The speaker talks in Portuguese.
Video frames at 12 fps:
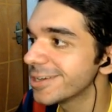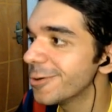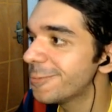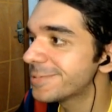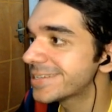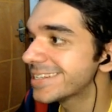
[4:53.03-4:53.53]

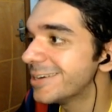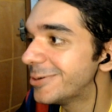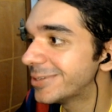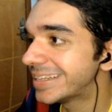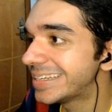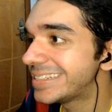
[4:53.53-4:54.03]

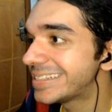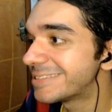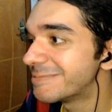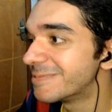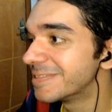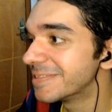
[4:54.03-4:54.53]
opção, né,
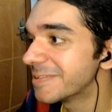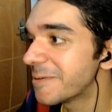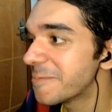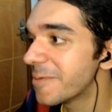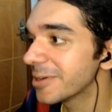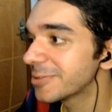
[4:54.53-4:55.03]
time? Eu
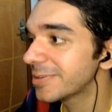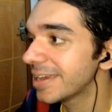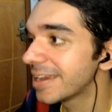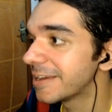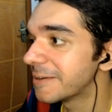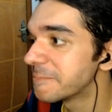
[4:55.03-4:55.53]
boto
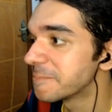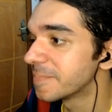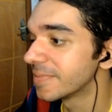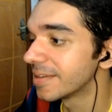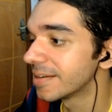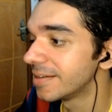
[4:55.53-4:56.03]
quem?
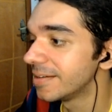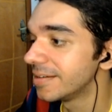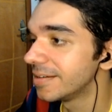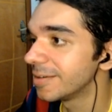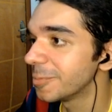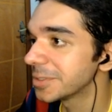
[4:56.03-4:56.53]

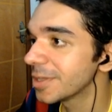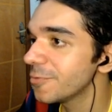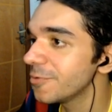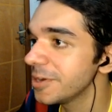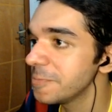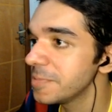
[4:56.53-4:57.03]
Vou botar o
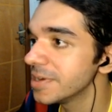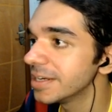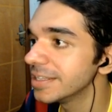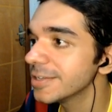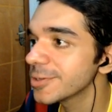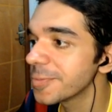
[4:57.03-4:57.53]
Felipe
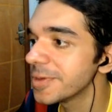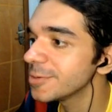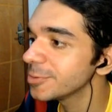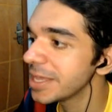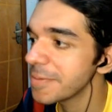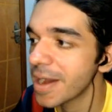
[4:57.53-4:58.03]
Anderson
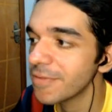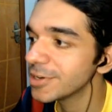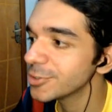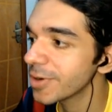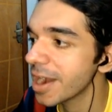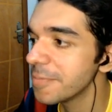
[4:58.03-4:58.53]
mesmo. O Neymar vai
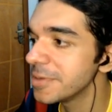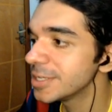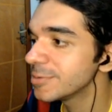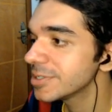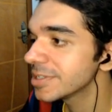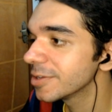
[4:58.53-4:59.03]
jogar
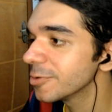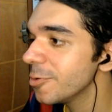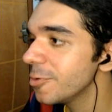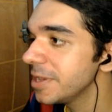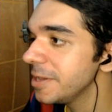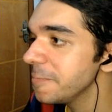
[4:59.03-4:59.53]
mesmo estando
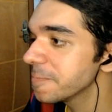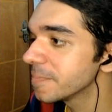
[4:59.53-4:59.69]
ruim.